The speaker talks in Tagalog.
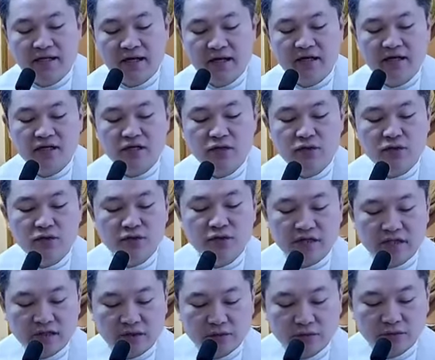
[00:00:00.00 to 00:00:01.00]
Pakinggan
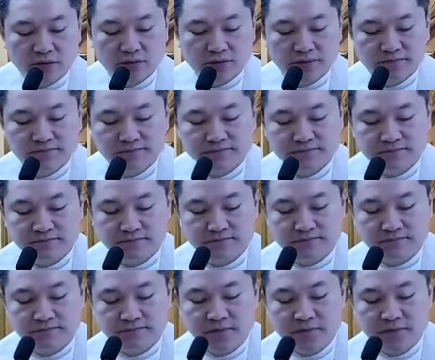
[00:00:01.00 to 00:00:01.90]
ninyo ito.